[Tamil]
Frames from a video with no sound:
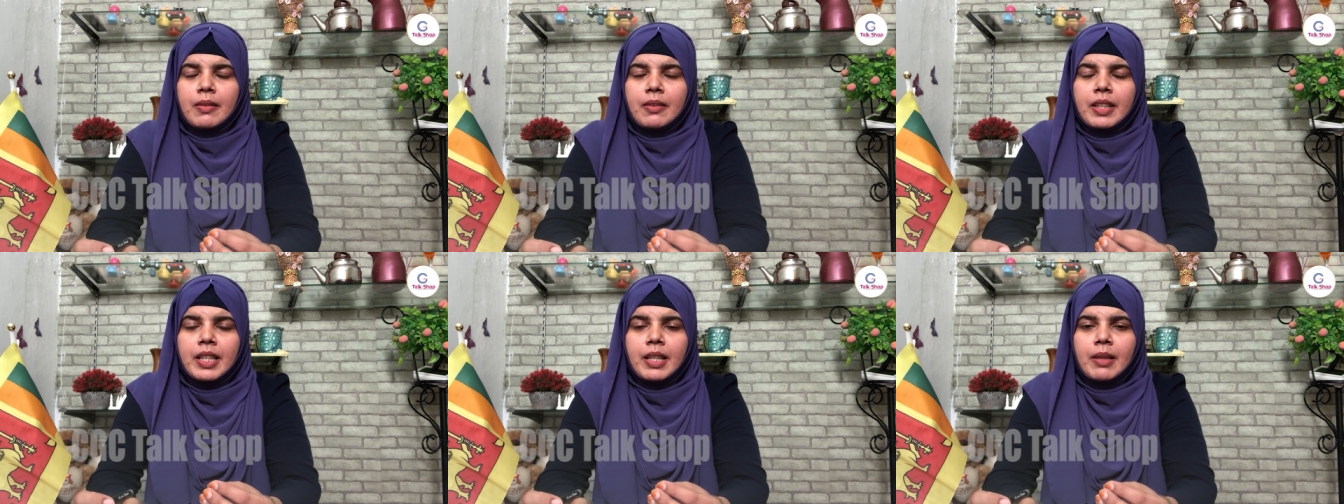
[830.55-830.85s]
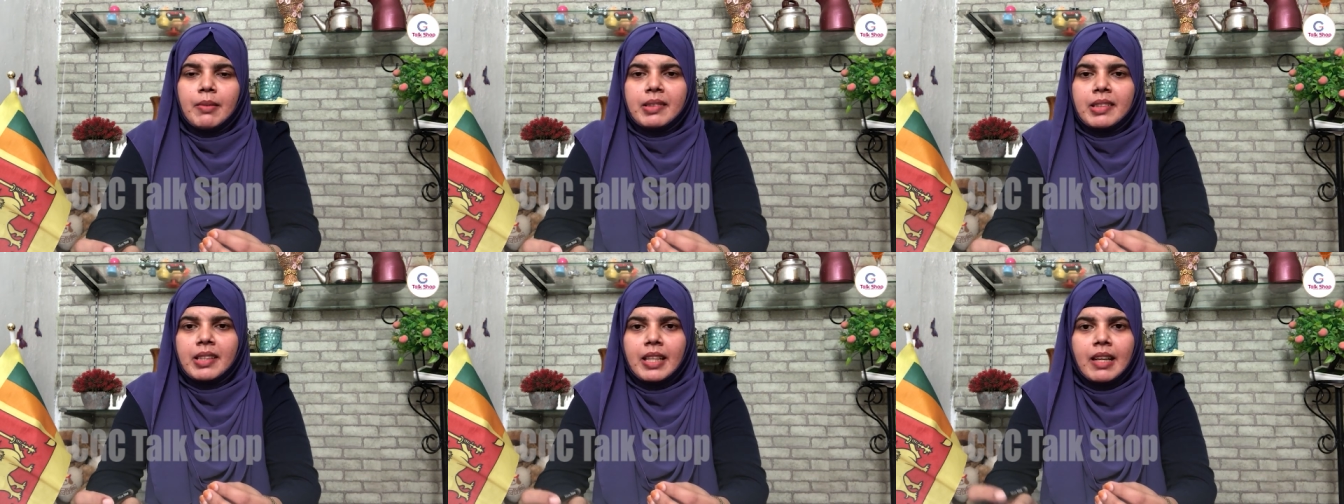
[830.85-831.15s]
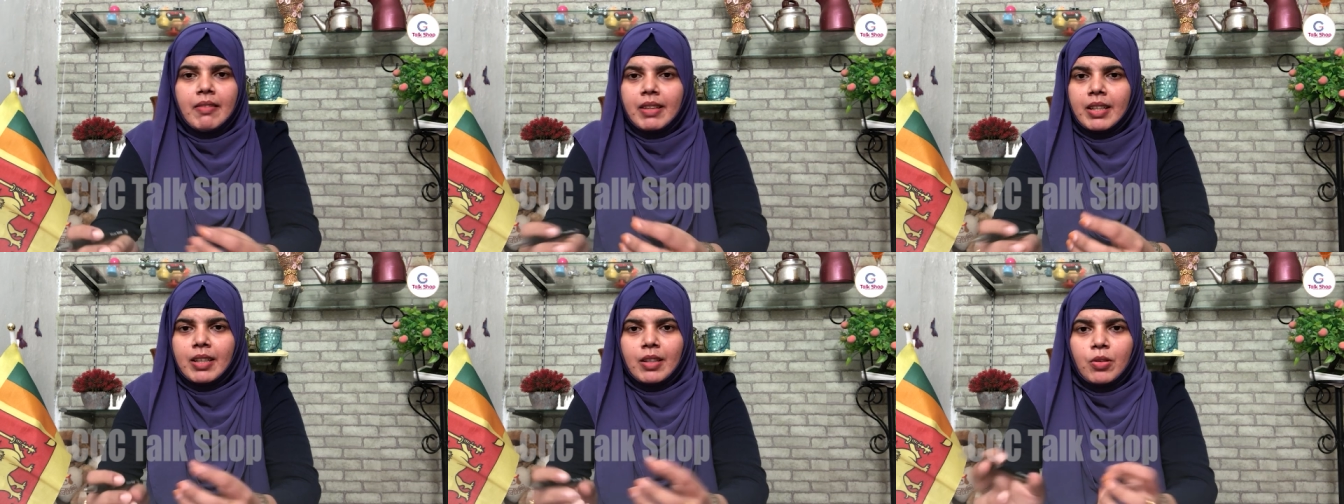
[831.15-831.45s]

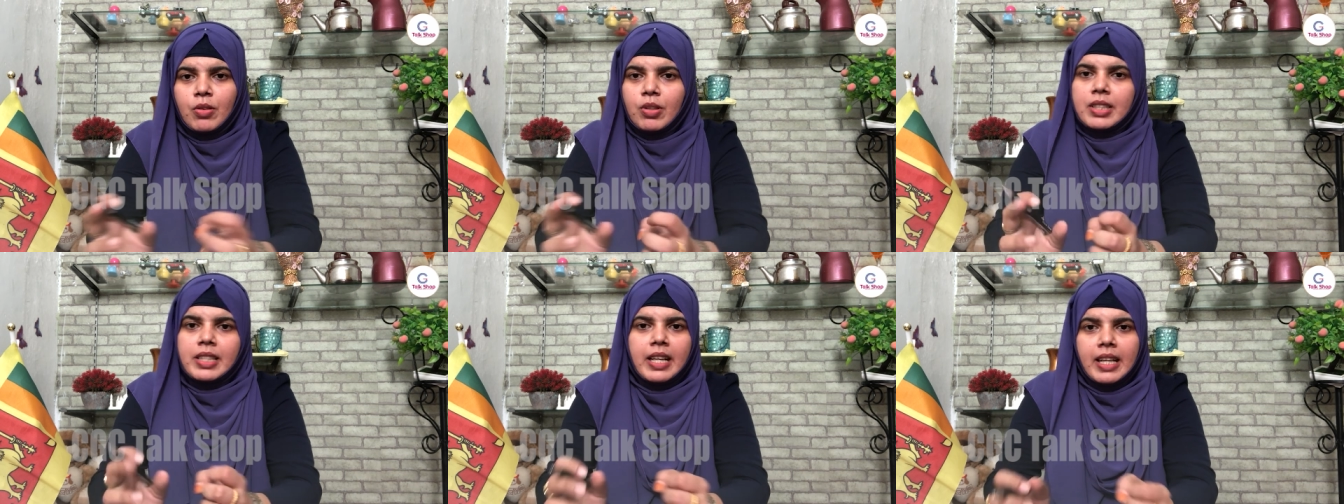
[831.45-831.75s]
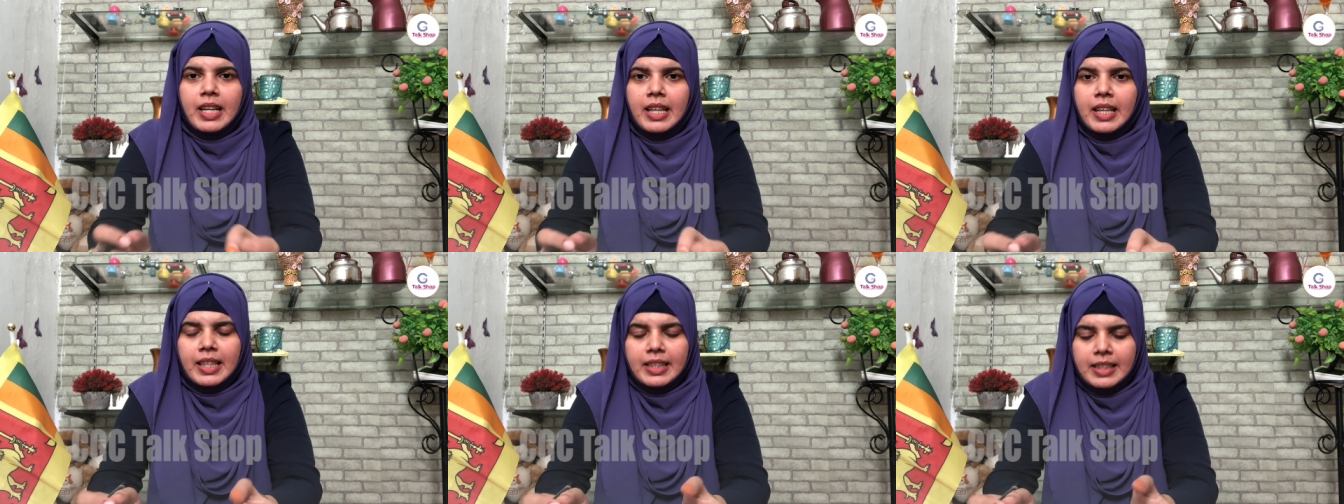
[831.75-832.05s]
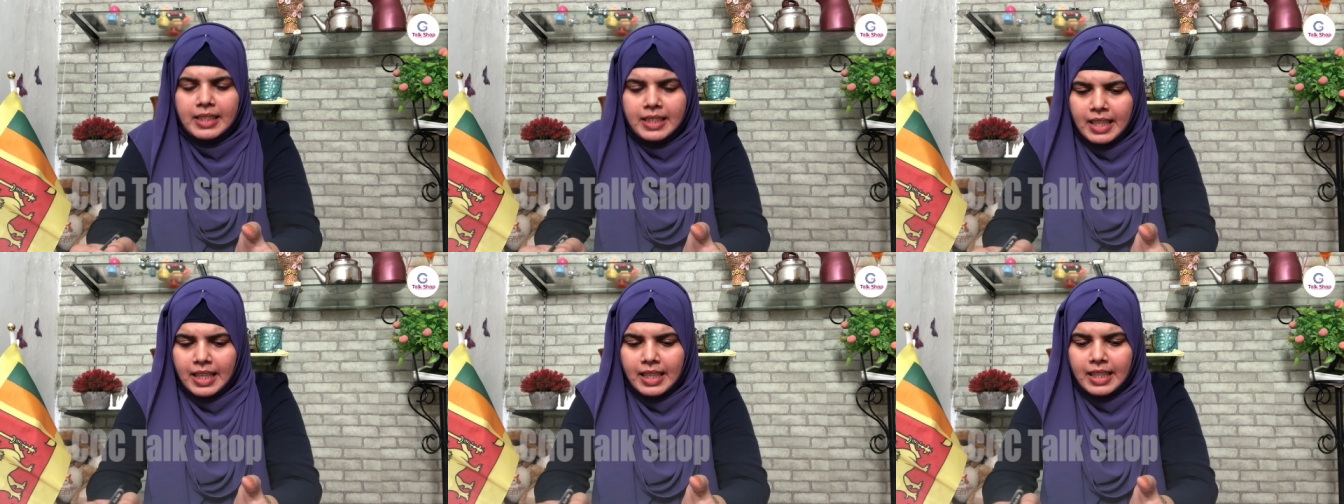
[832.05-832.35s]
விக்ரமசிங்க அவர்களும் கொஞ்சம்
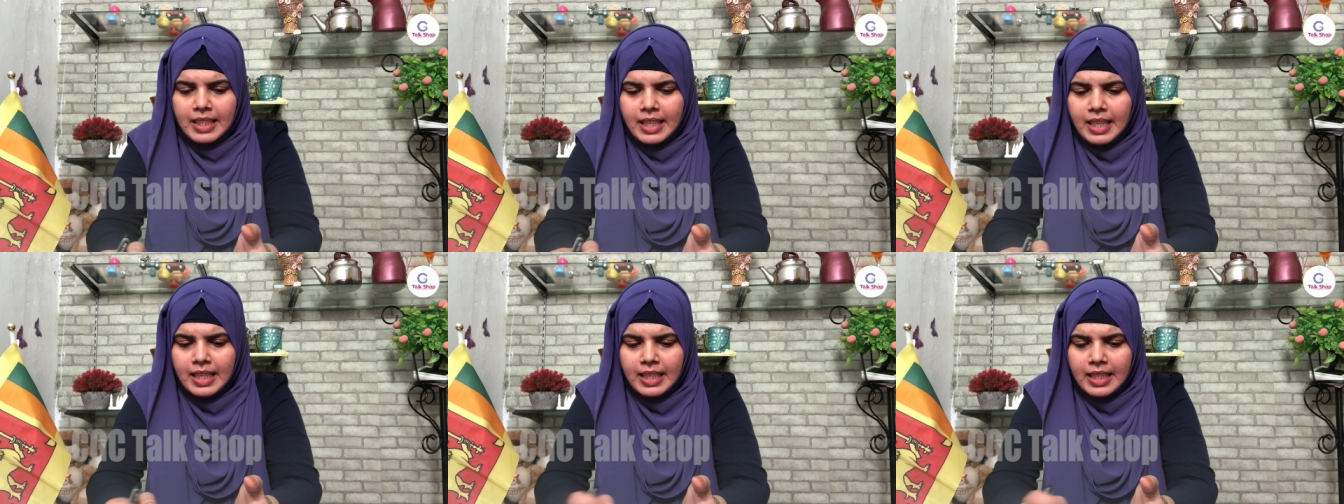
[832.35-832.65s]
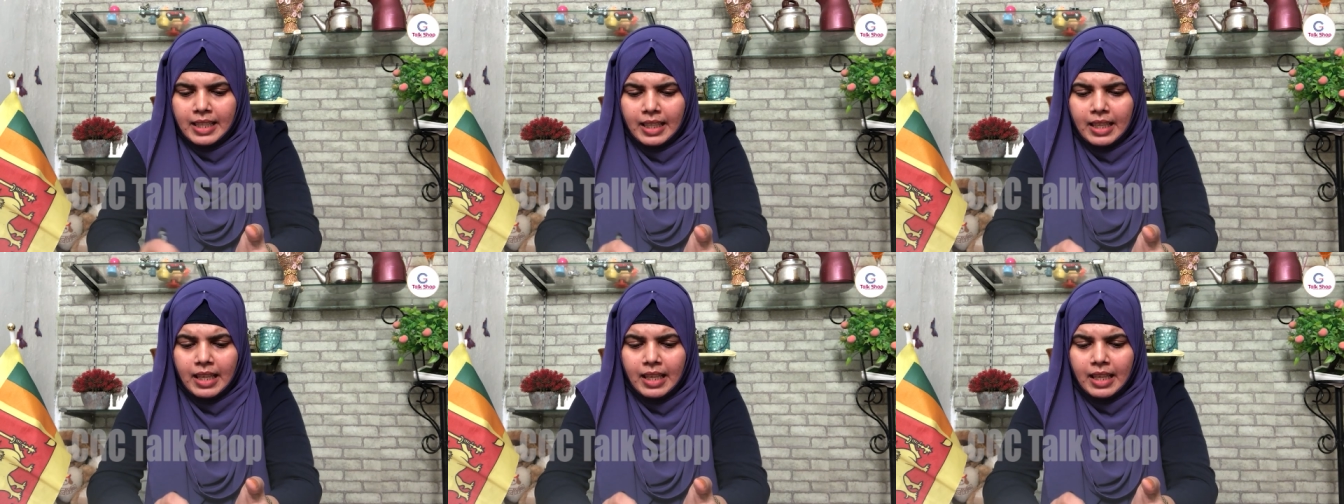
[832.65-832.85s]
ஆகாது அதனால